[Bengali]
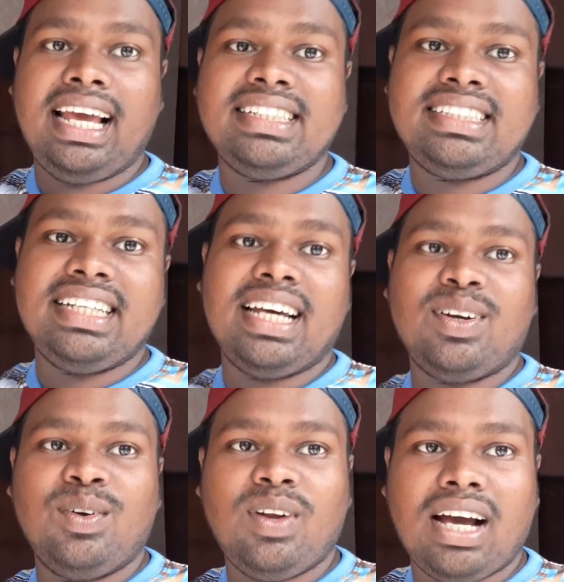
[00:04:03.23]
এই
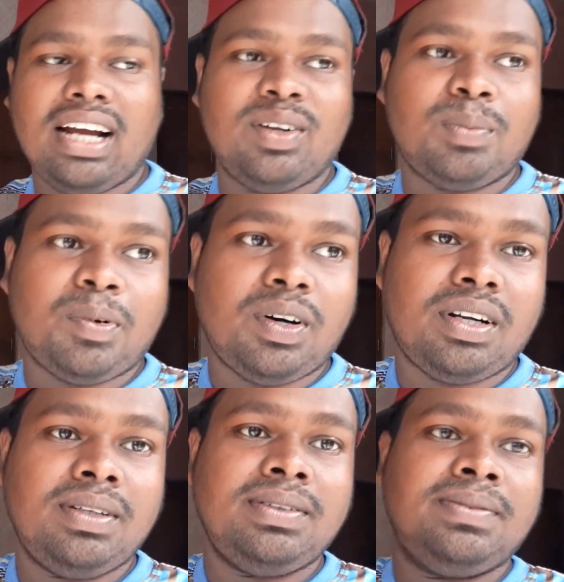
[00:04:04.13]
স্টিকারগুলো লাগানোর পর
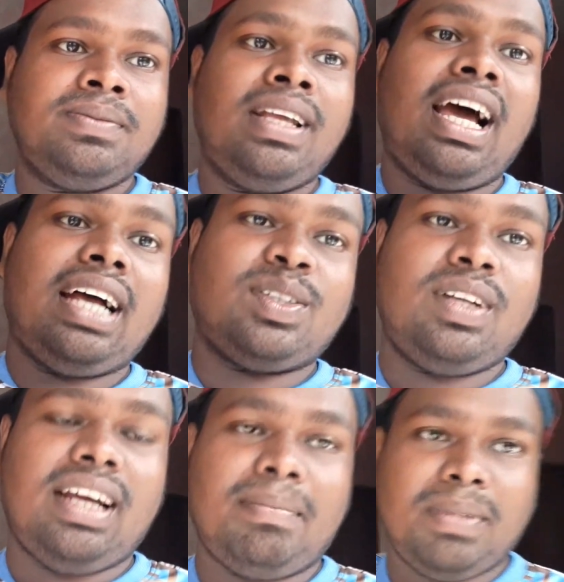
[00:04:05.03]

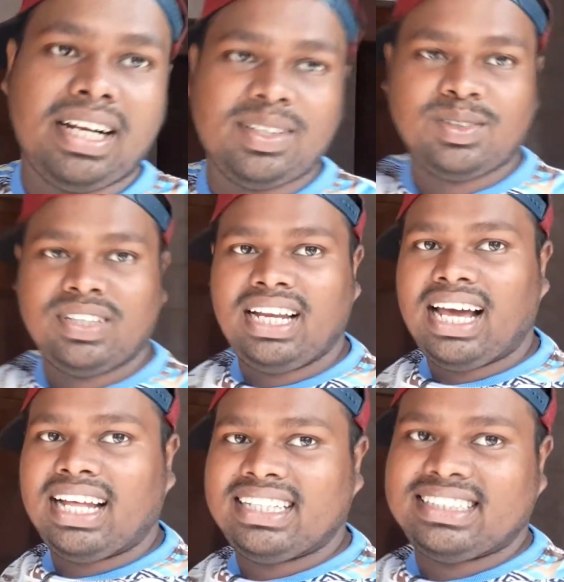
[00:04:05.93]
আসলে আপনারা যদি
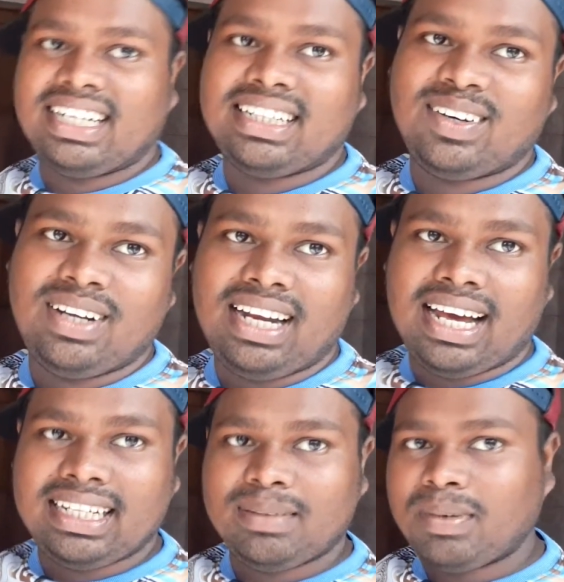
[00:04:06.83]
লাগাতে চান তাহলে
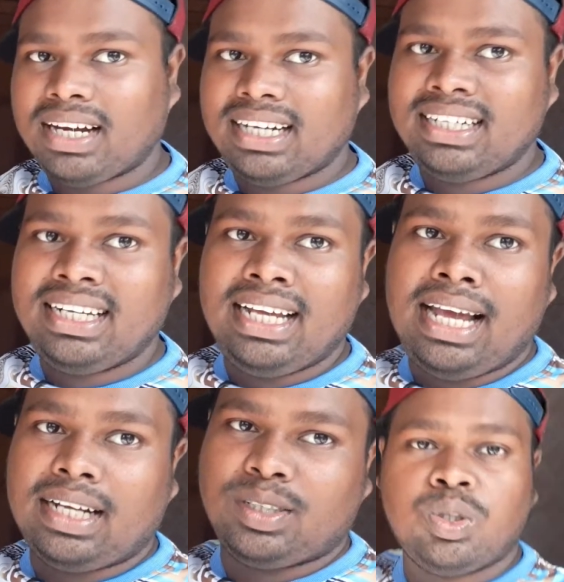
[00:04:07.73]
লাগাতে পারেন
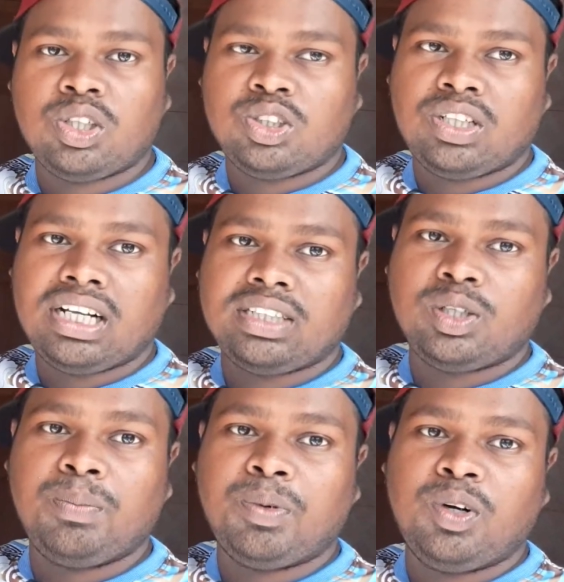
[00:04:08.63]
আর সৌন্দর্যটা
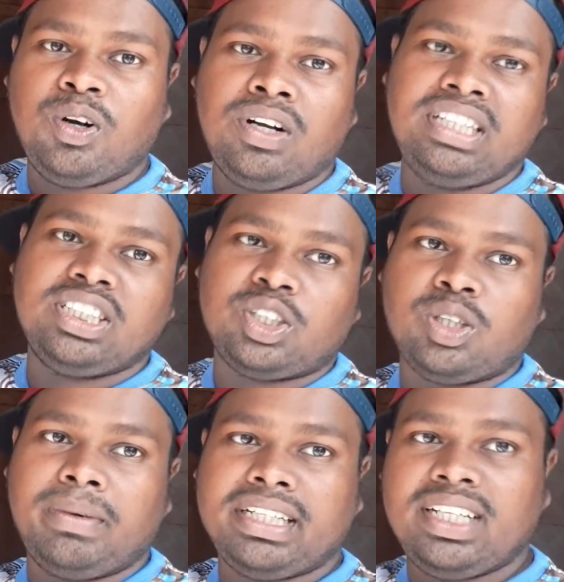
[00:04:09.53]
সম্পূর্ণ নিজস্ব
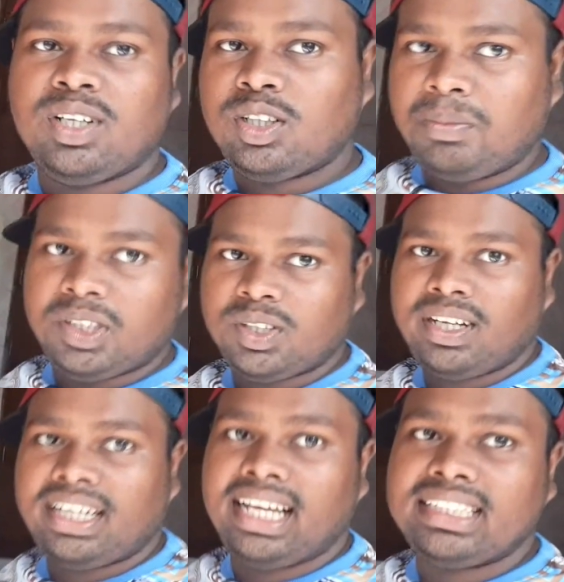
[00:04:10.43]
ব্যক্তিগত
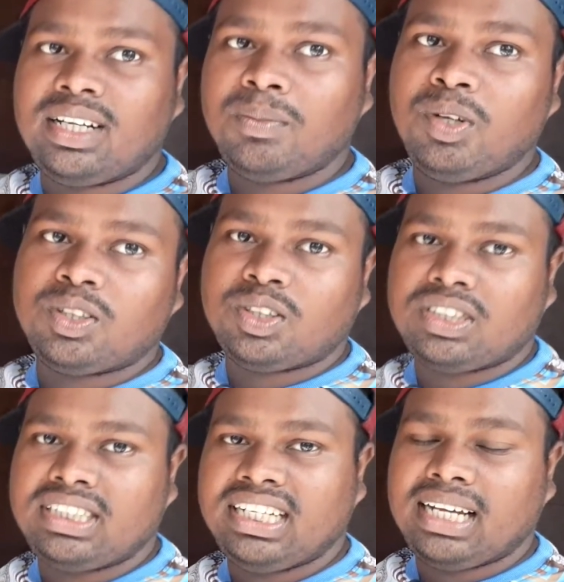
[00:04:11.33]
বিষয় এই ছিল মূলত
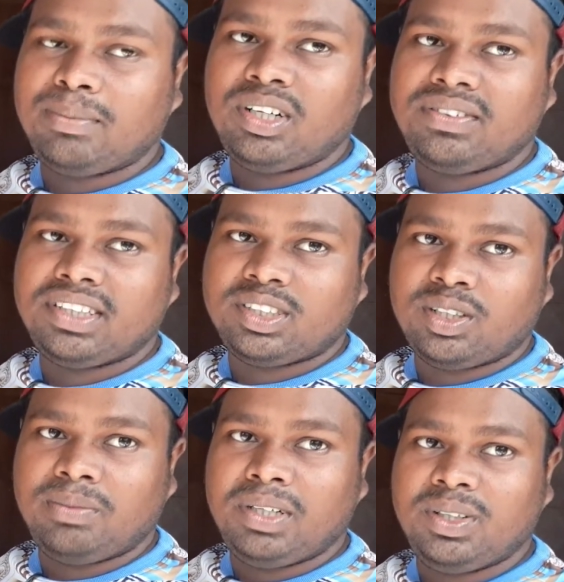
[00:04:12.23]
স্টিকার
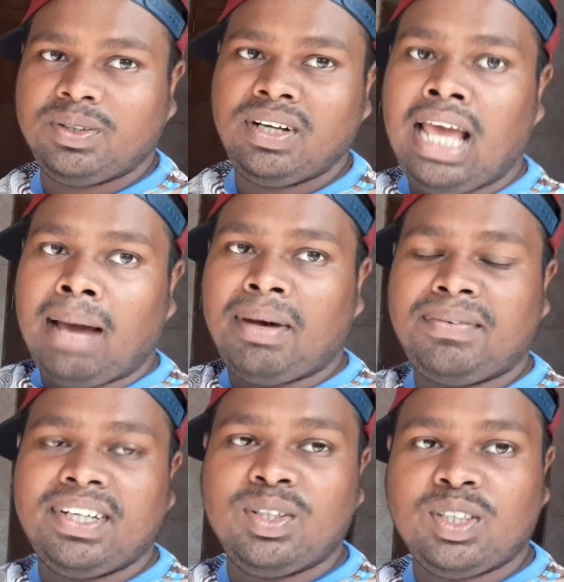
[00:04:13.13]
মডিফিকেশন ভিডিও আমার
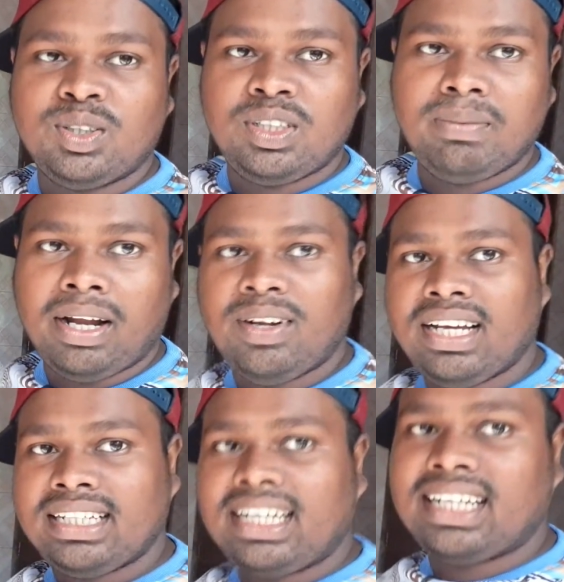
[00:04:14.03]
ভিডিওটি যদি ভালো
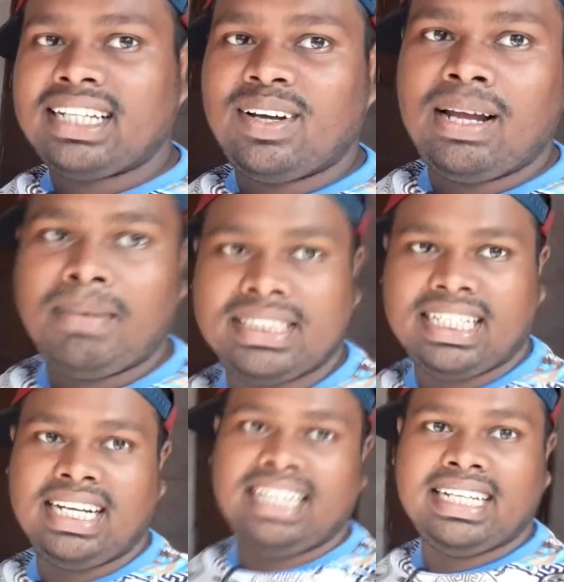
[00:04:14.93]
লেগে থাকে তাহলে আমার
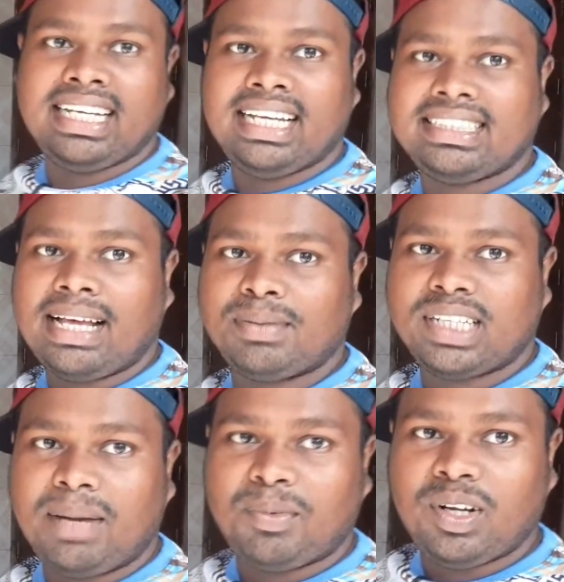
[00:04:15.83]
চ্যানেলটিকে
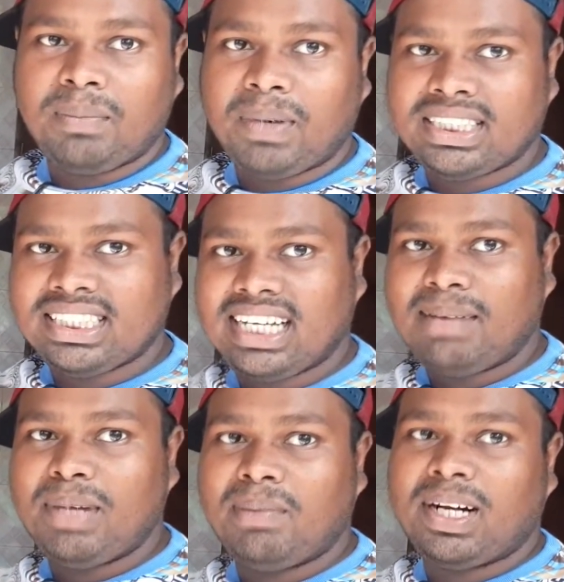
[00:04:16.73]
সাবস্ক্রাইব করে পাশে থাকা
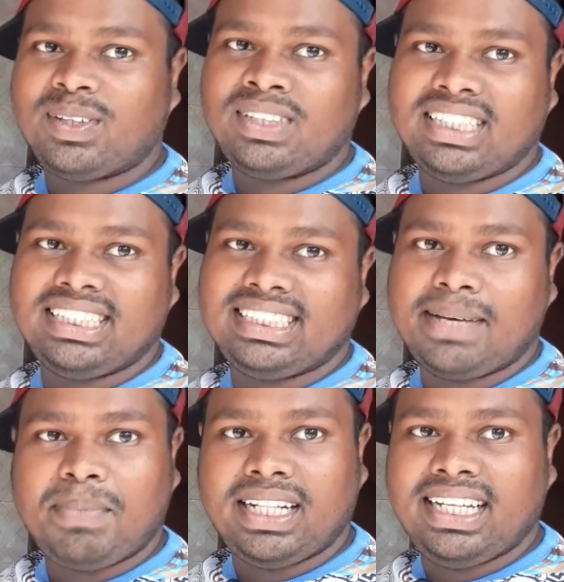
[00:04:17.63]
বেল বাটনটি
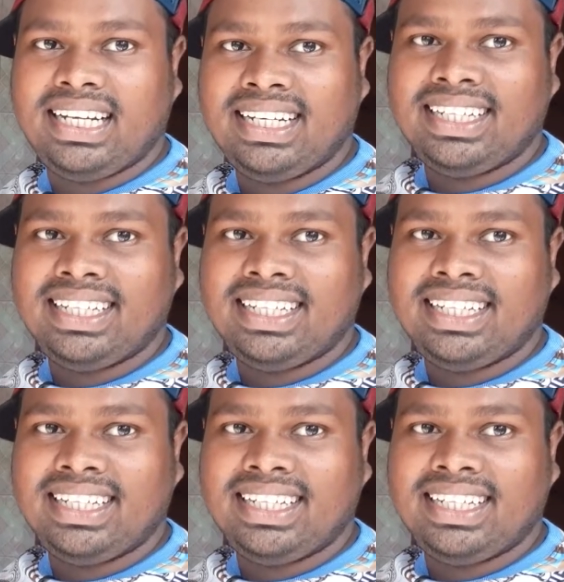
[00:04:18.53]
চেপে দিন